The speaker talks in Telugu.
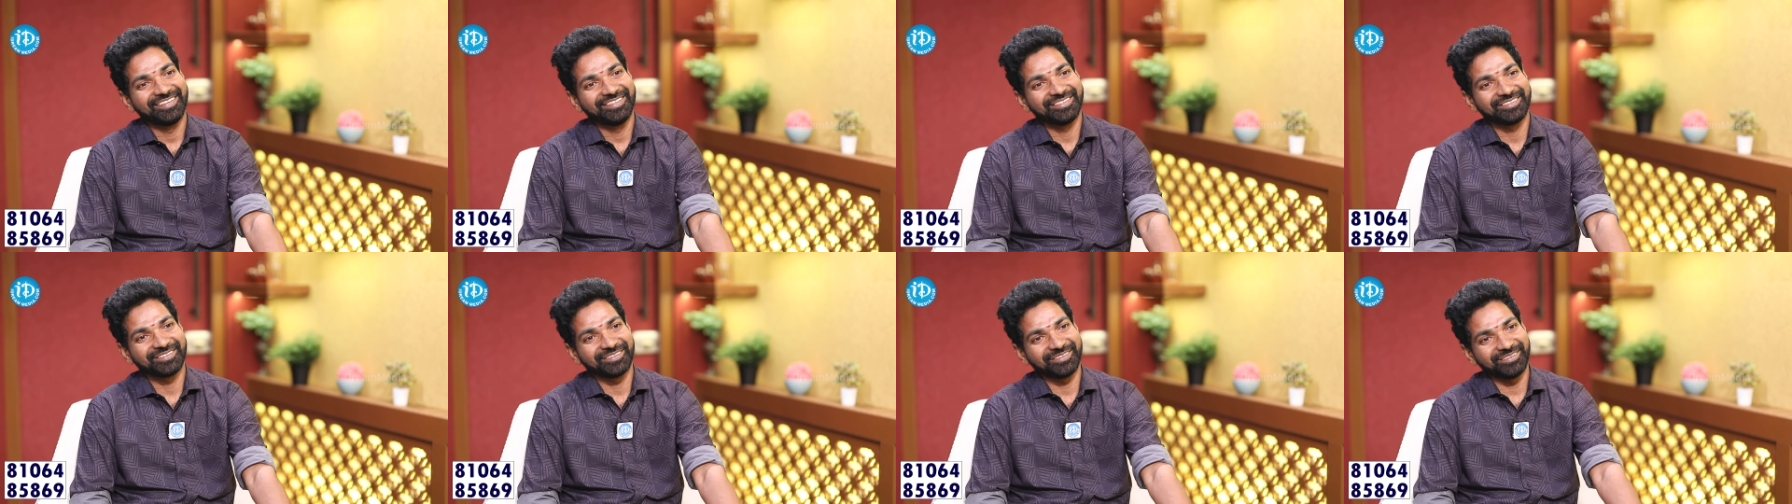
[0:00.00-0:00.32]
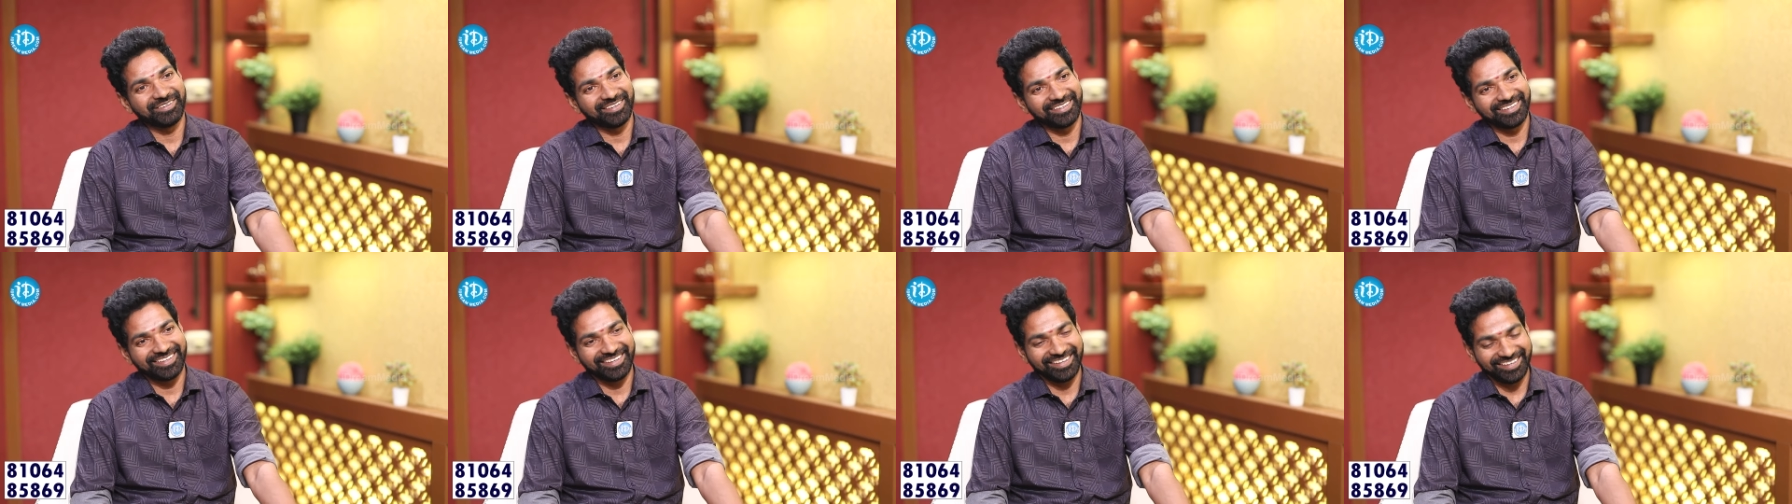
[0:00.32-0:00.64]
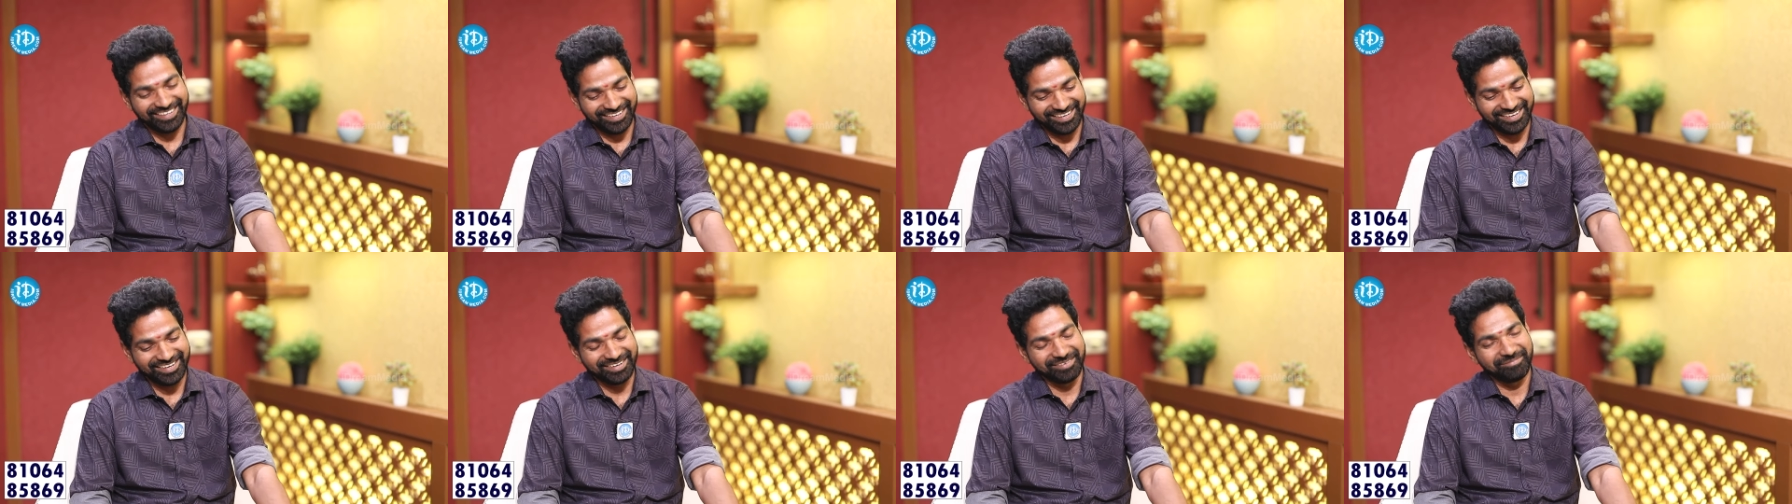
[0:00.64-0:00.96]
చూసారా అంటే
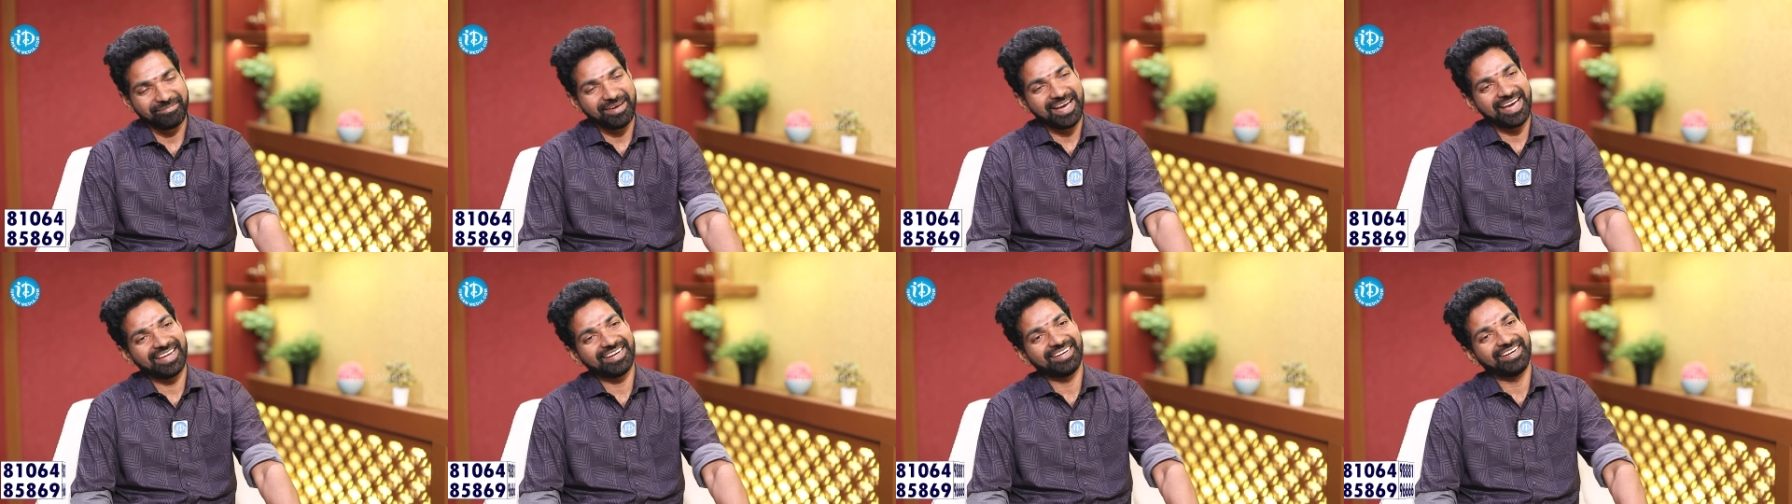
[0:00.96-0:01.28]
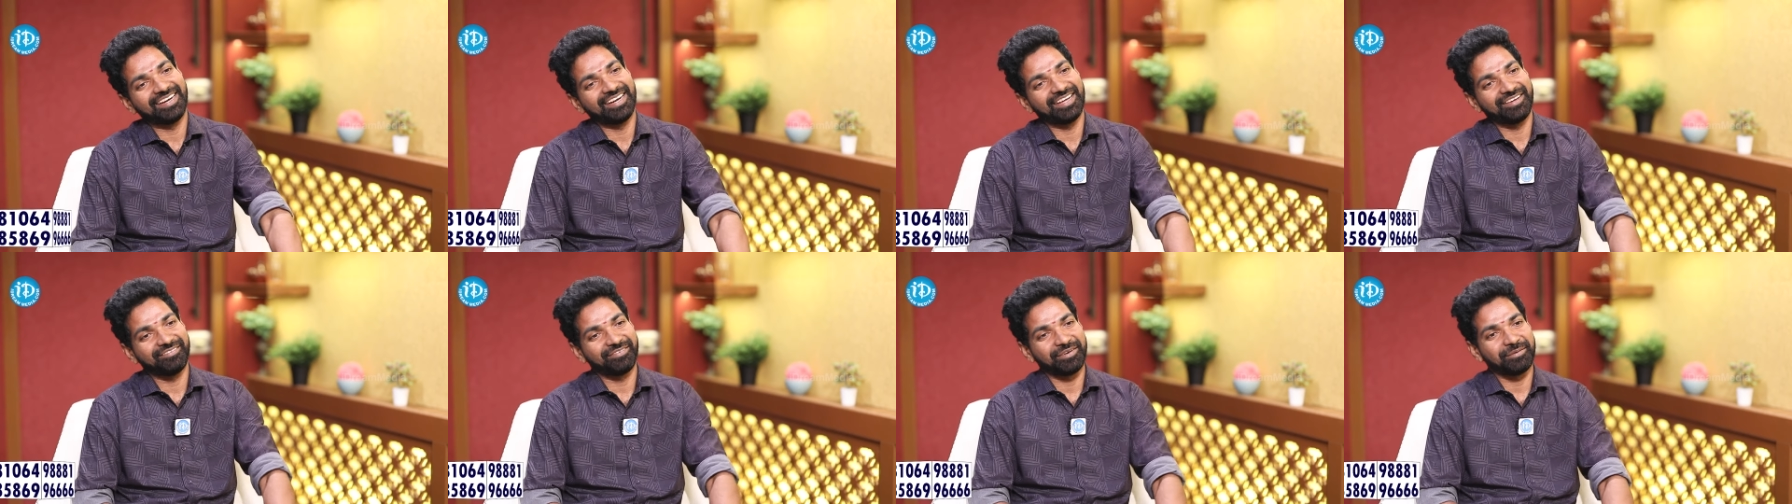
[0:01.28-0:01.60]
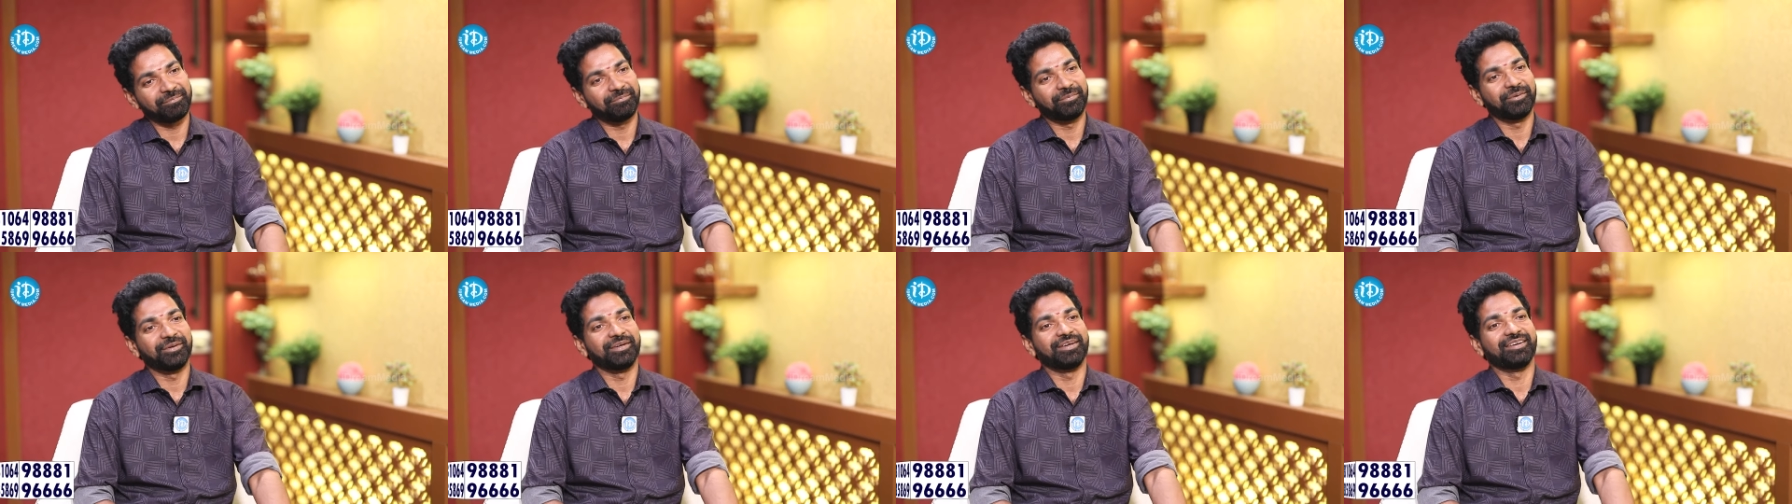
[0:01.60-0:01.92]
లైఫ్
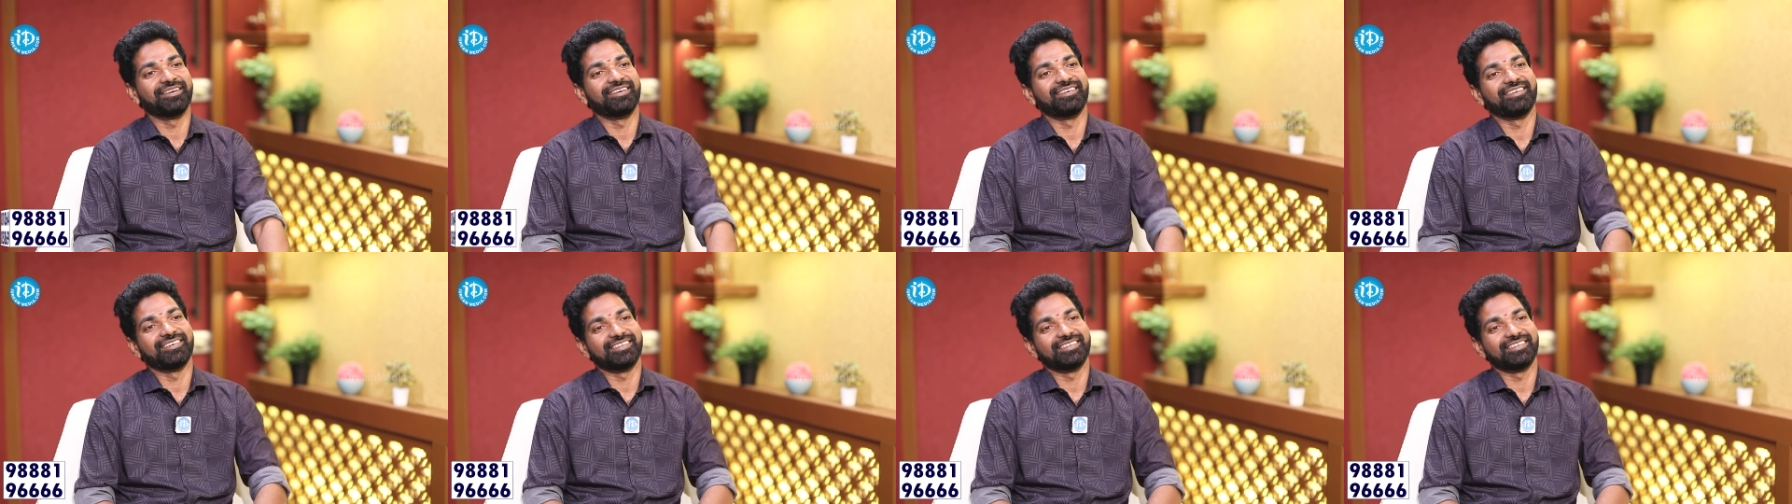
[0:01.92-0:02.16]
ఎప్పుడు